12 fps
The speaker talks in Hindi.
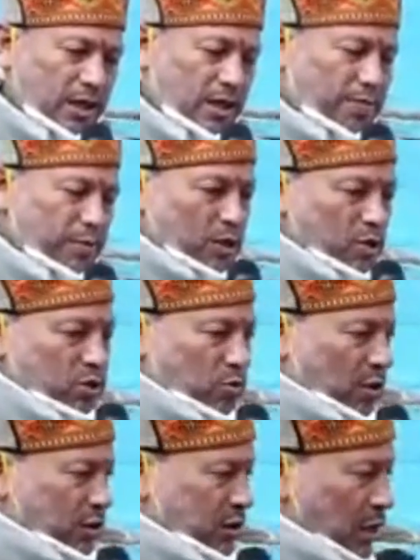घर में
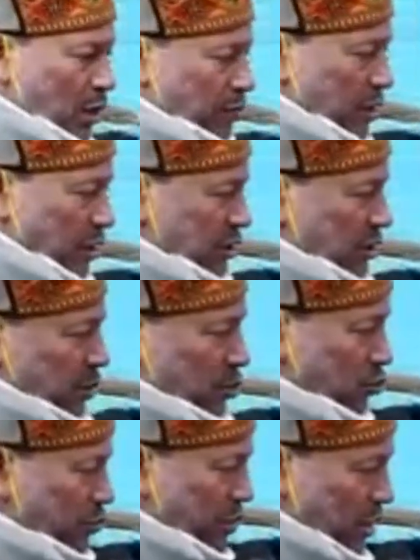नौजवान शराब के नशे में
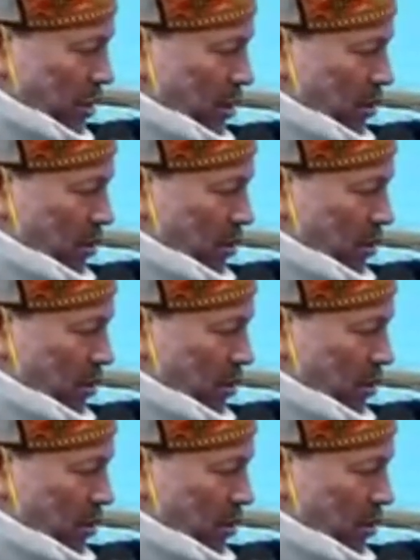डूब जाए